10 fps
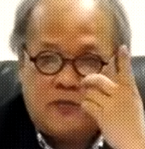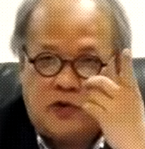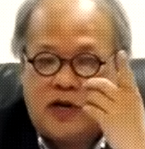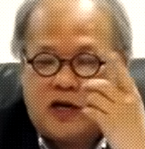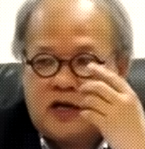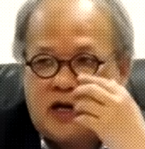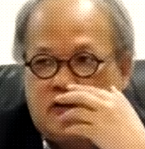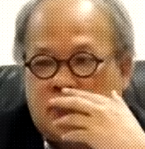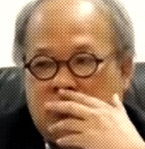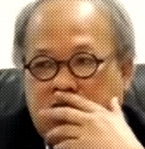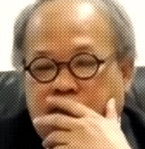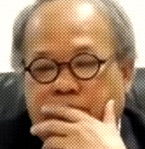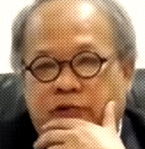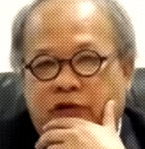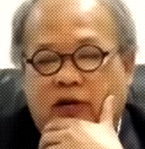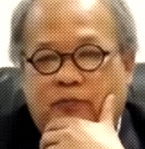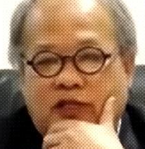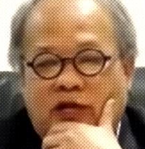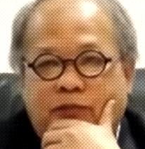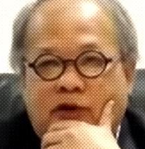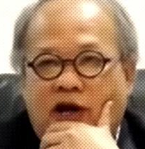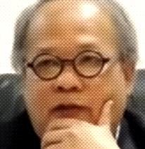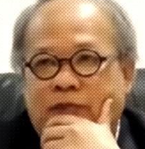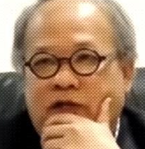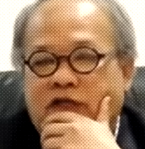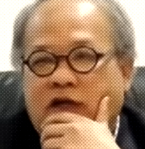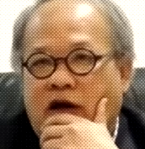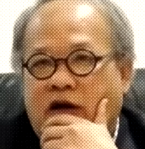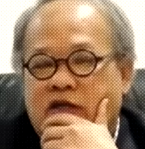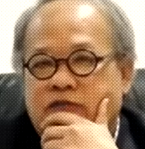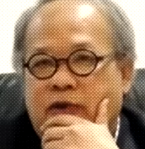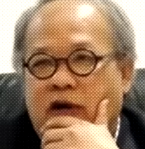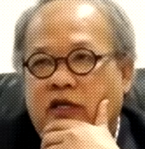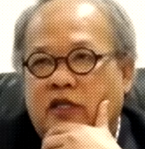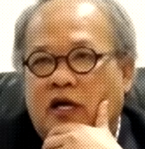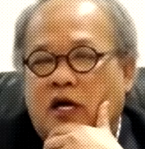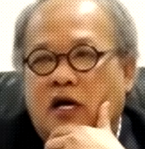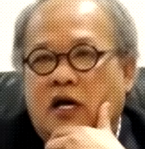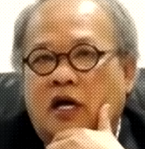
Belum lagi kalau dihitung pendapatan per kapita dan sebagainya